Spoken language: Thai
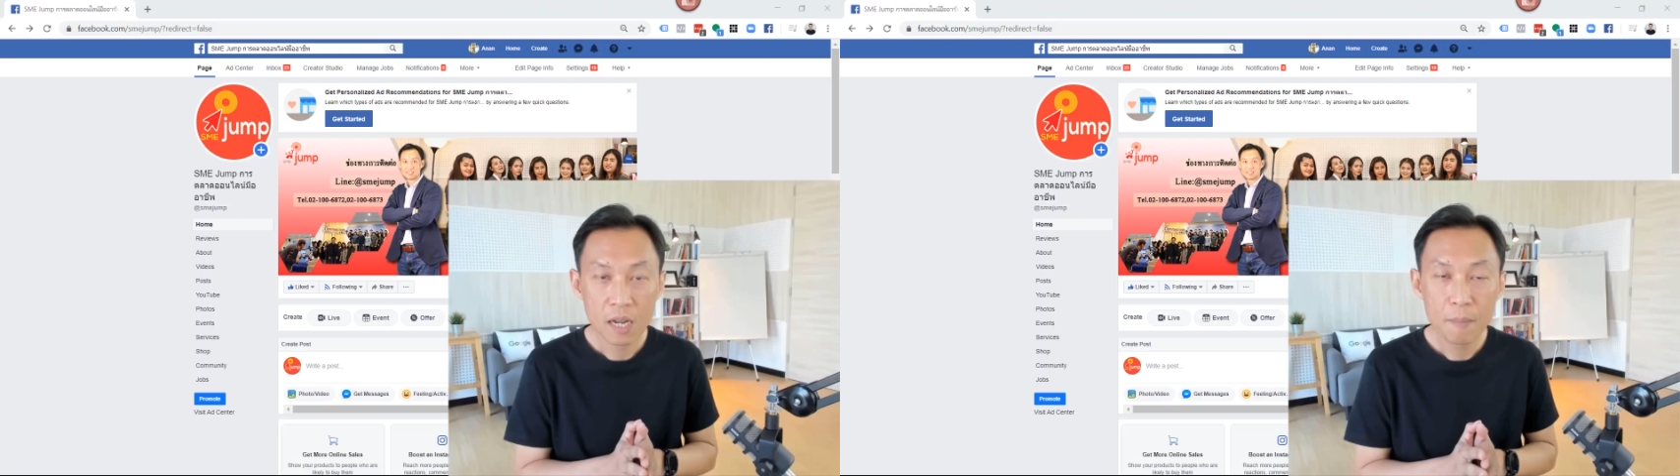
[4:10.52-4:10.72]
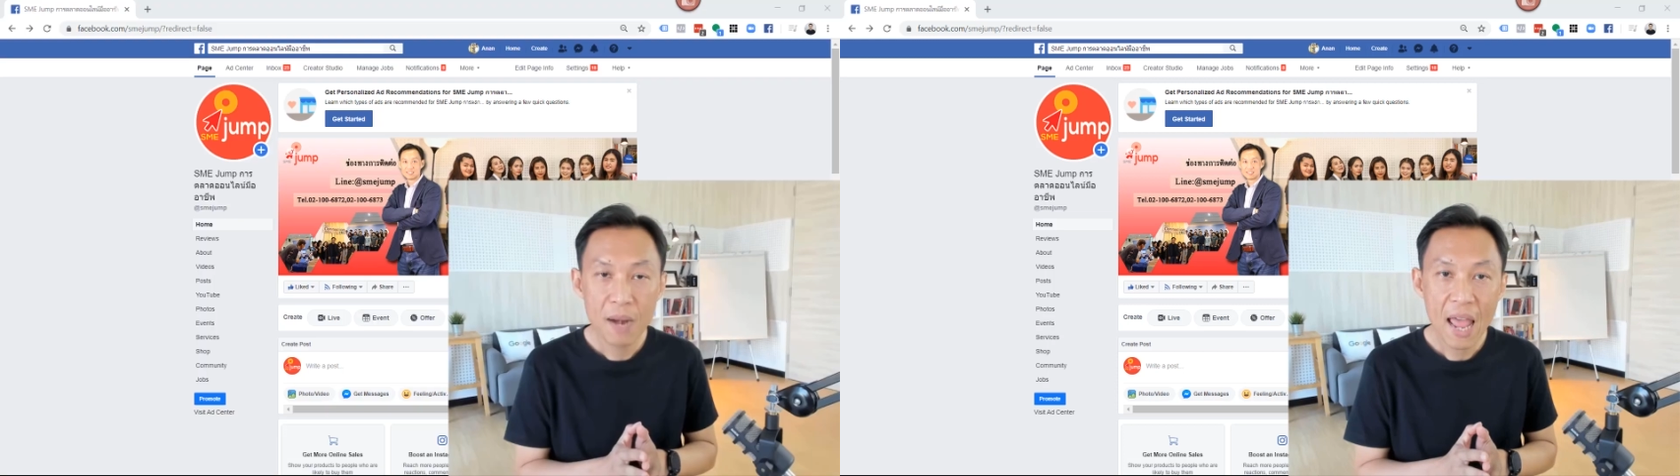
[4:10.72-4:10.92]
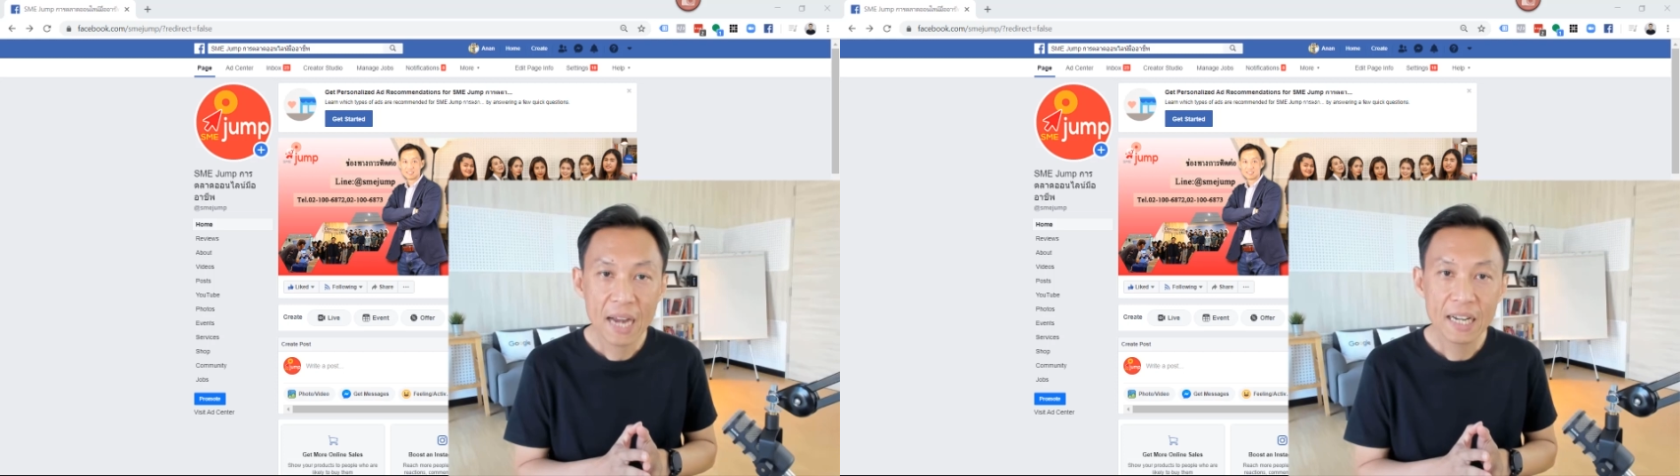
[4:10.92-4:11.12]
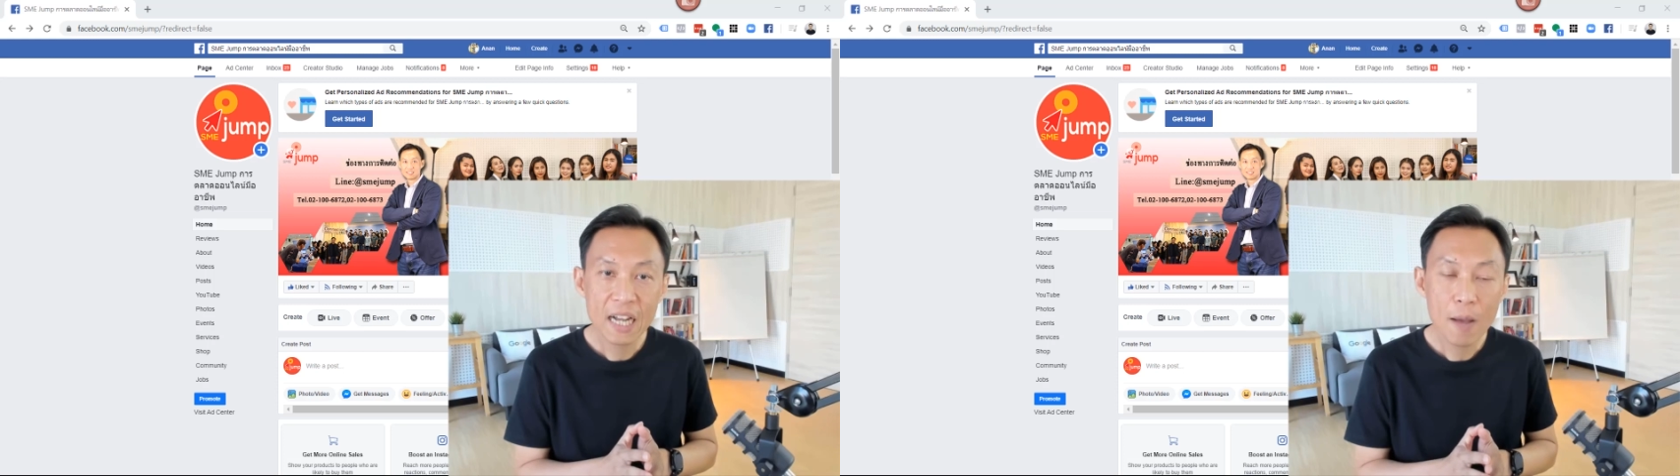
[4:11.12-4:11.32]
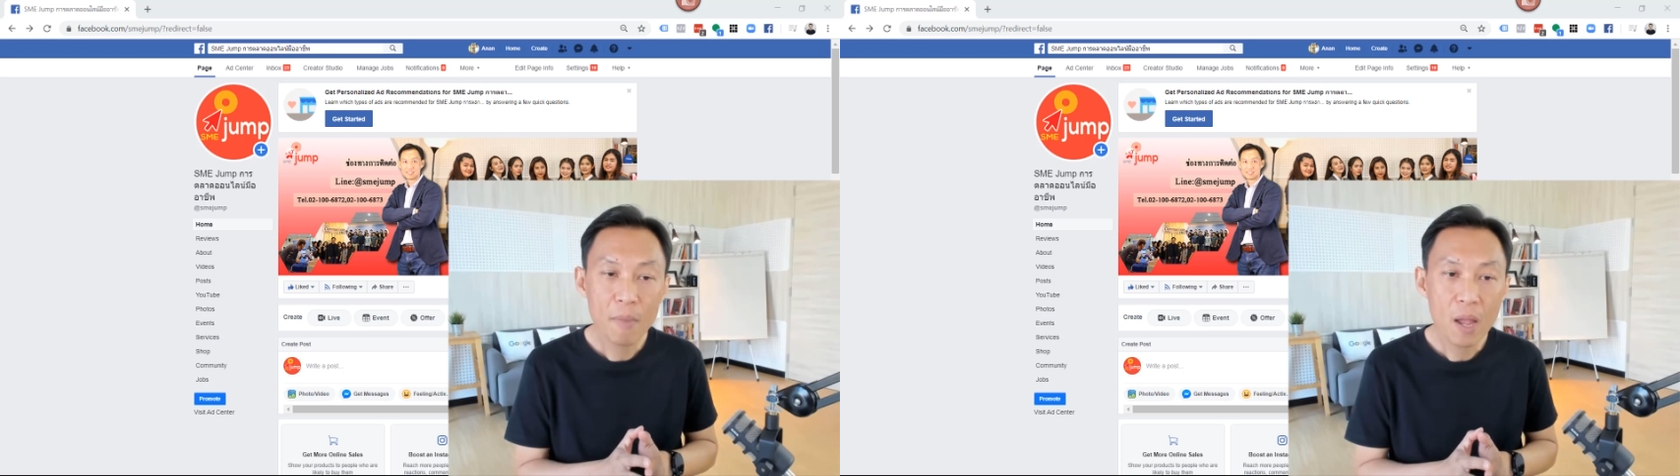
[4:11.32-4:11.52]
เริ่มแรก
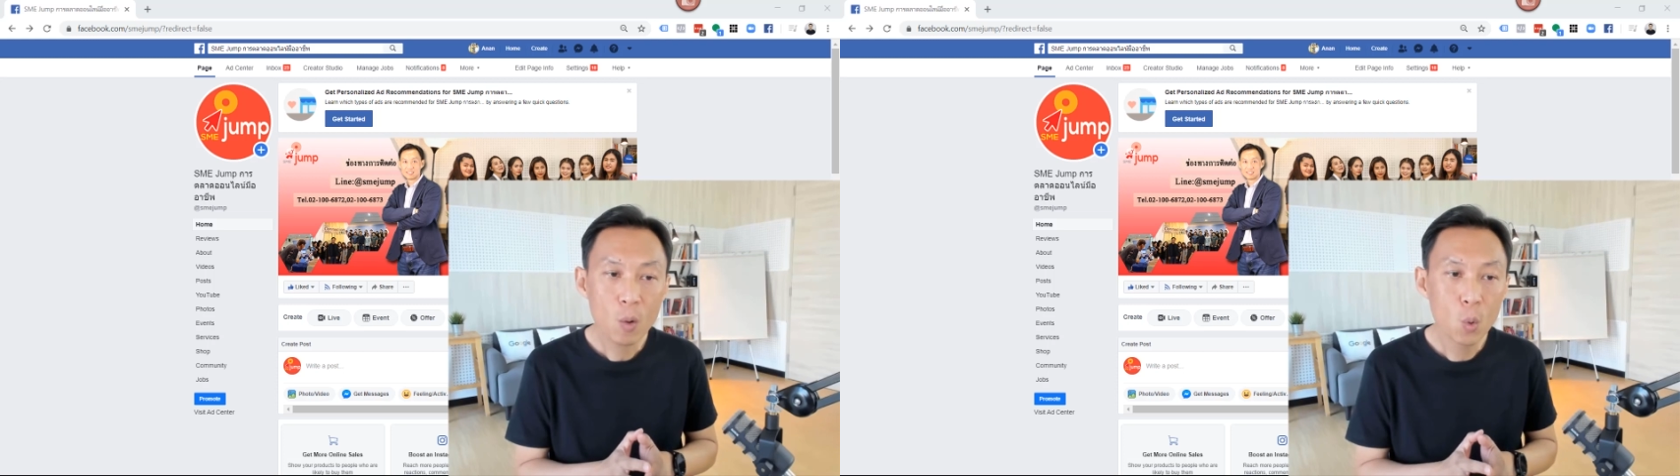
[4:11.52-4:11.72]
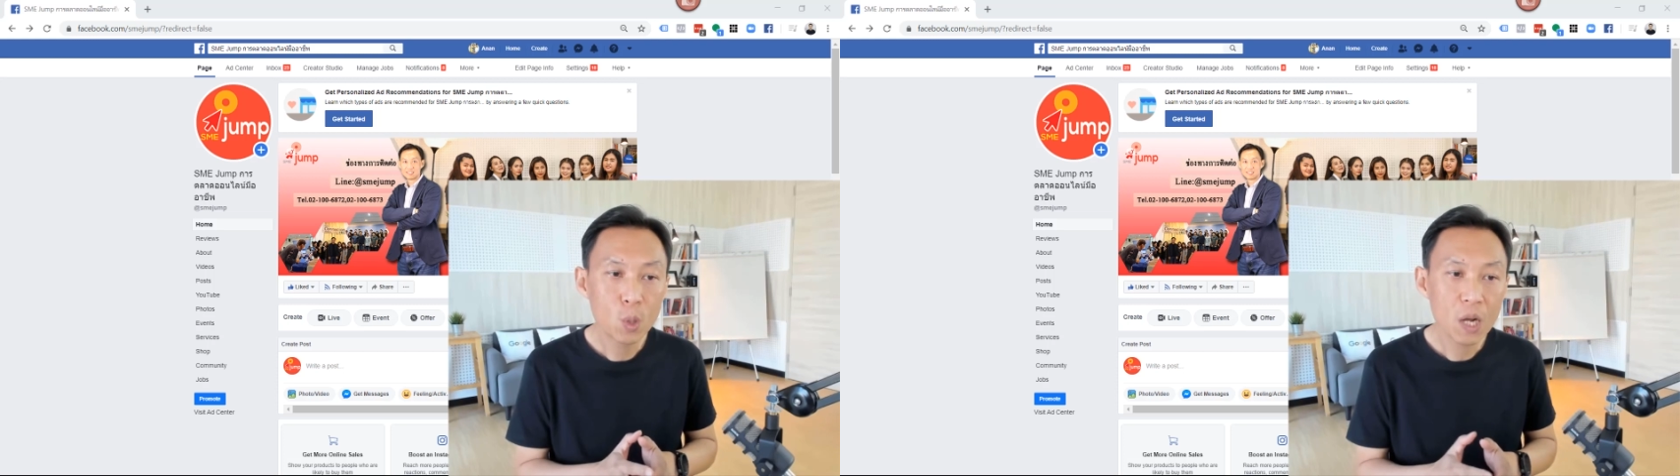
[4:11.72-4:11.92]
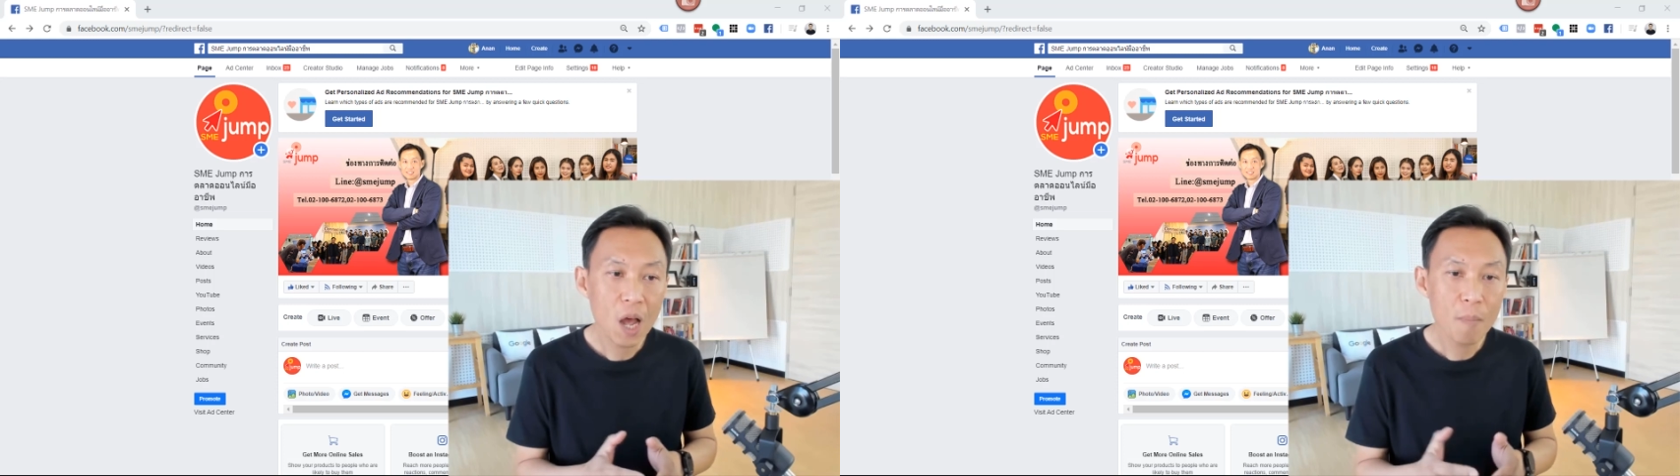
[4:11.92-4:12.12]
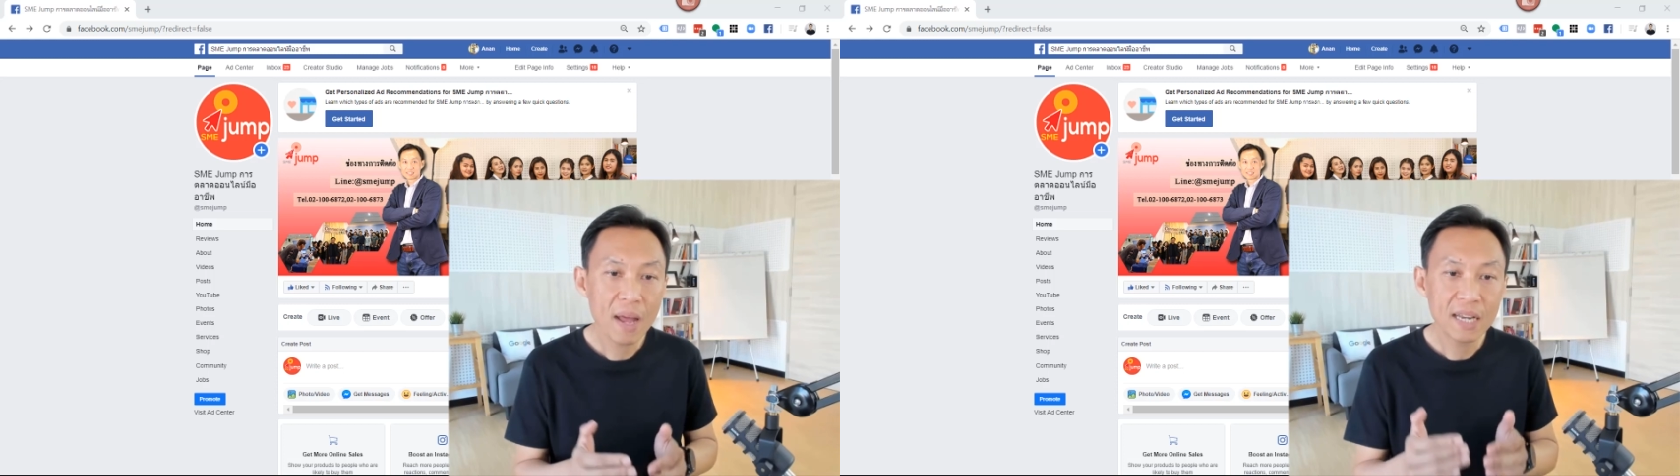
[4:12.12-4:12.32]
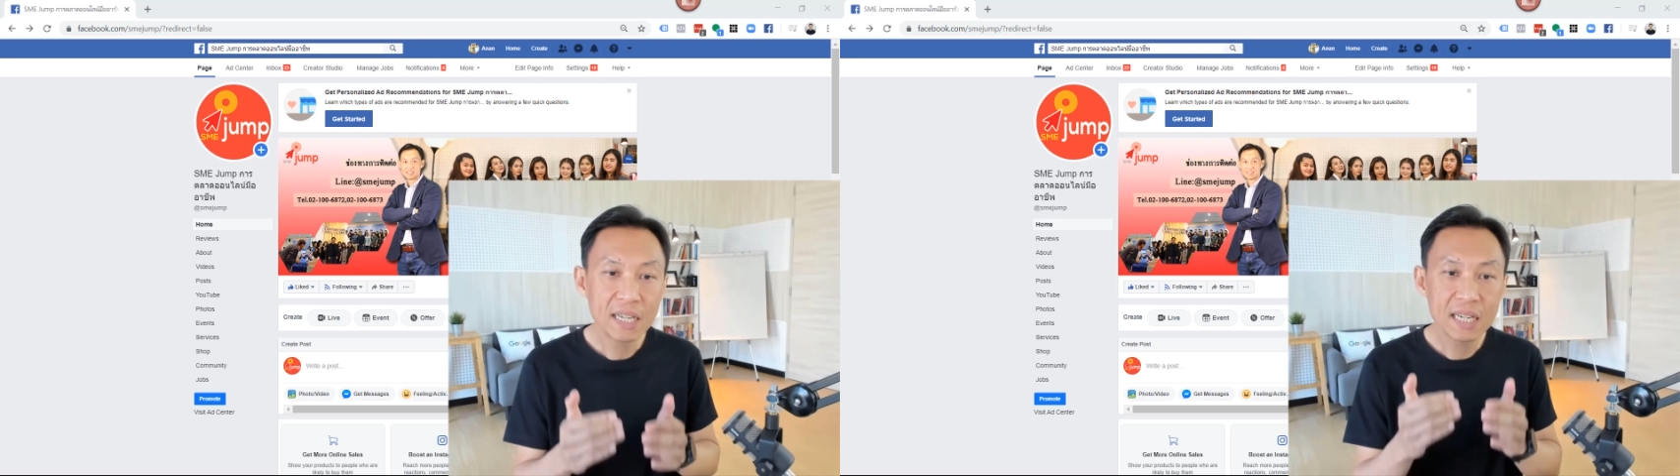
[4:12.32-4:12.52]
นะครับให้คุณเข้า
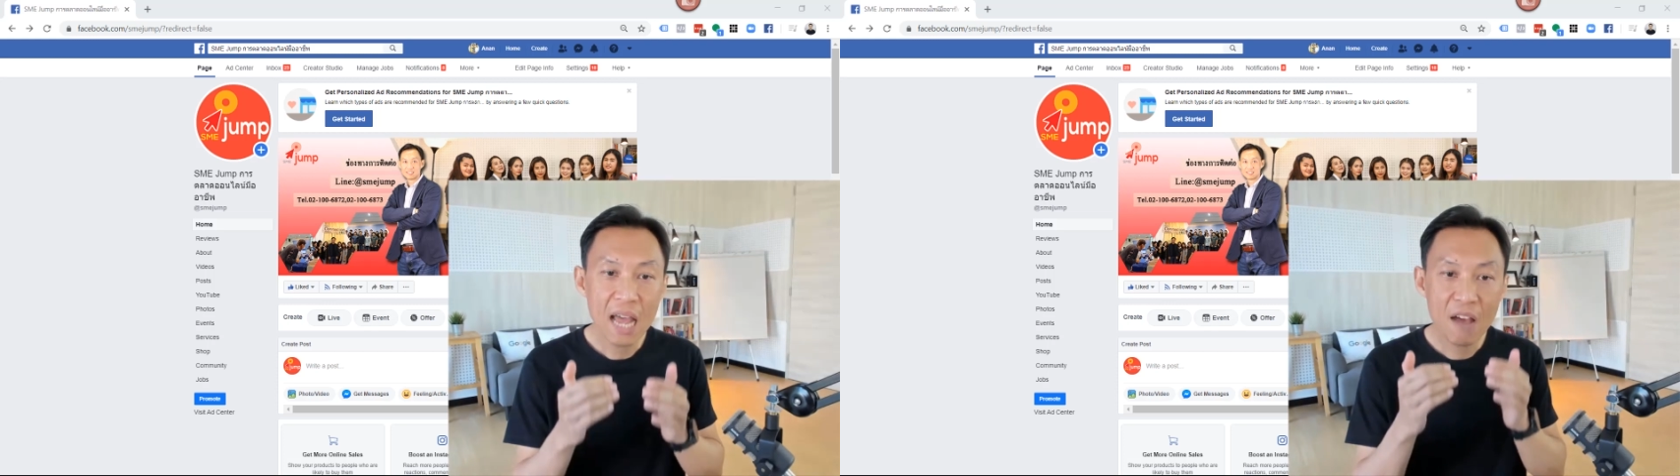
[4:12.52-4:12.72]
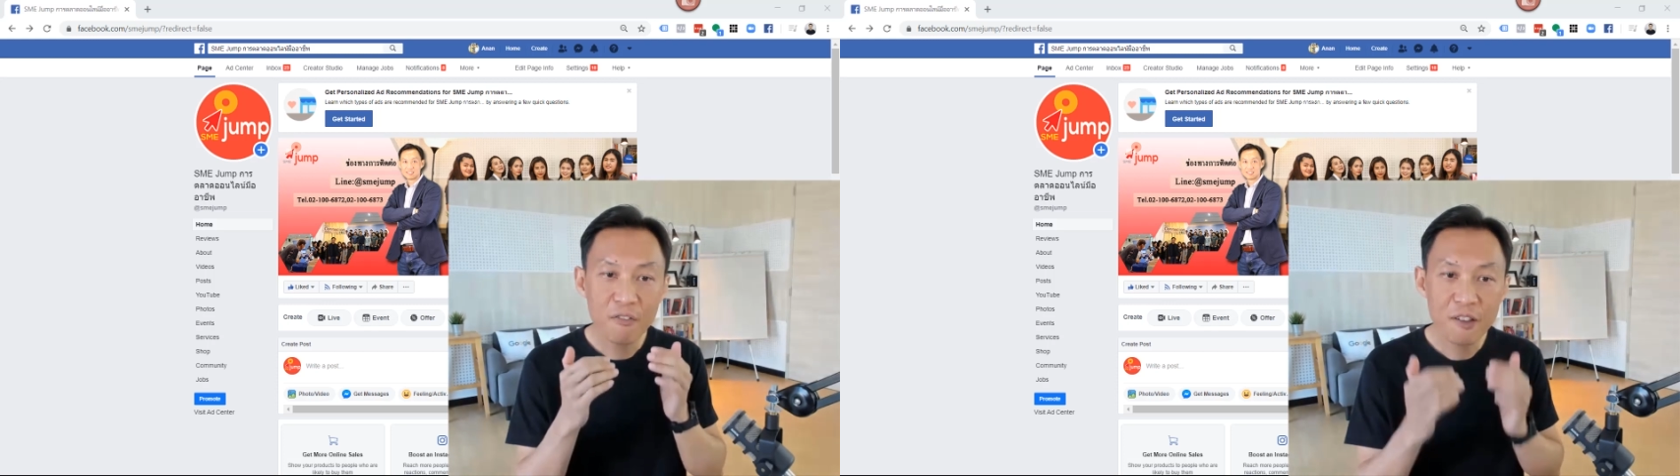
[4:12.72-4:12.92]
มาที่หน้า